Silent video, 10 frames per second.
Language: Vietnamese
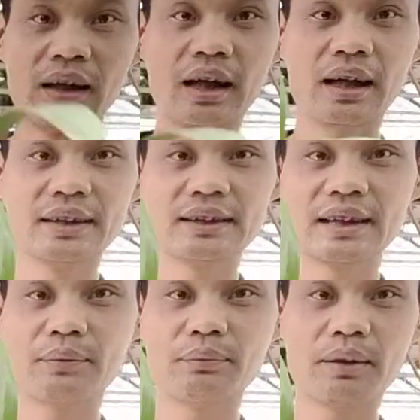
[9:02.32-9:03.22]

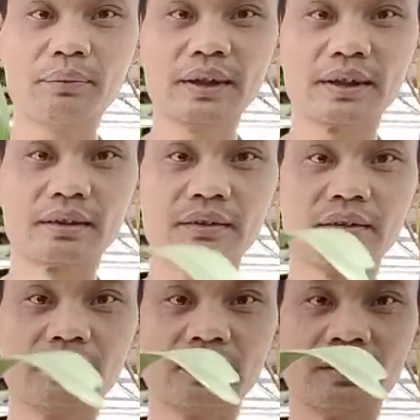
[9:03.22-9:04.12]
250 000
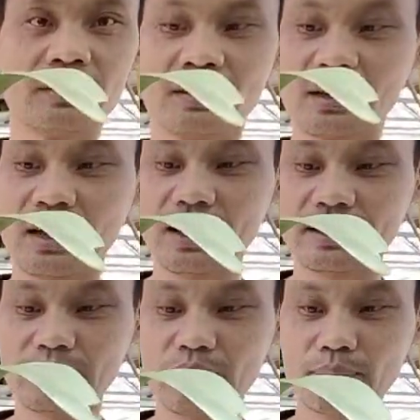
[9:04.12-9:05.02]

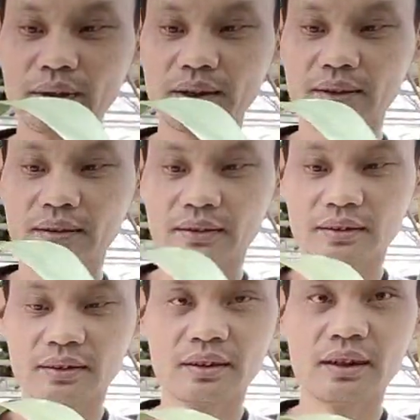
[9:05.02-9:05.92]
250 nghìn
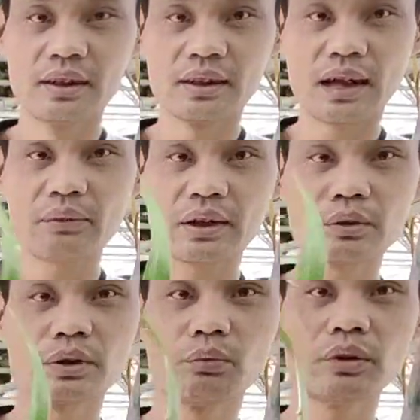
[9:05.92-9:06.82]
cáo này cáo
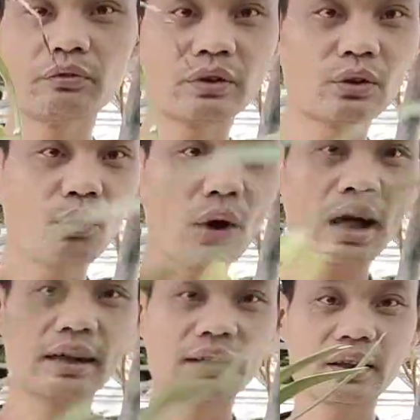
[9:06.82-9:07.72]
giống nhưng vẫn có hoa
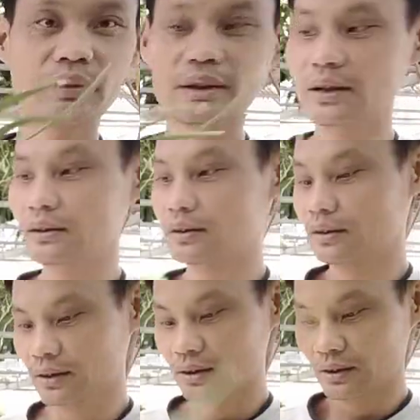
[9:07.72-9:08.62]
này nhé các bác nhé
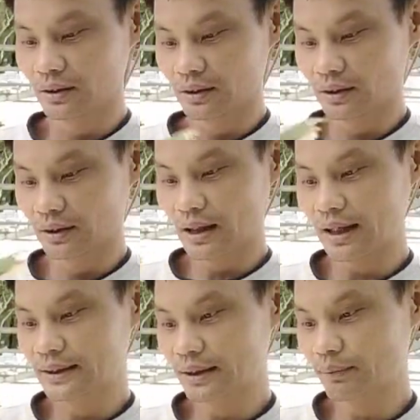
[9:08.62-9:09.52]
Đấy,
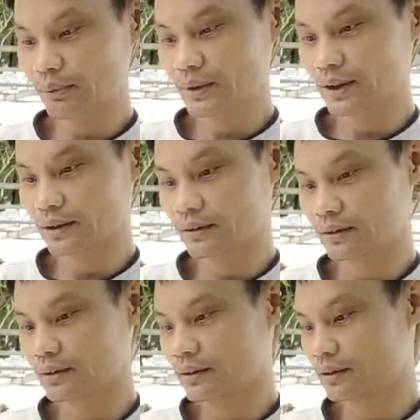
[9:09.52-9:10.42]
250 nghìn
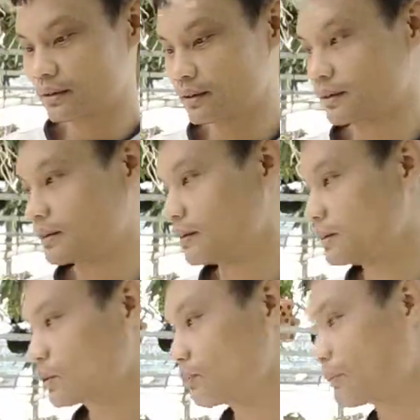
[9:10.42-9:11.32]

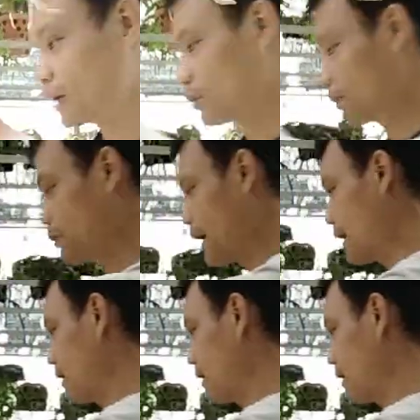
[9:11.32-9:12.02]
cho mã số 13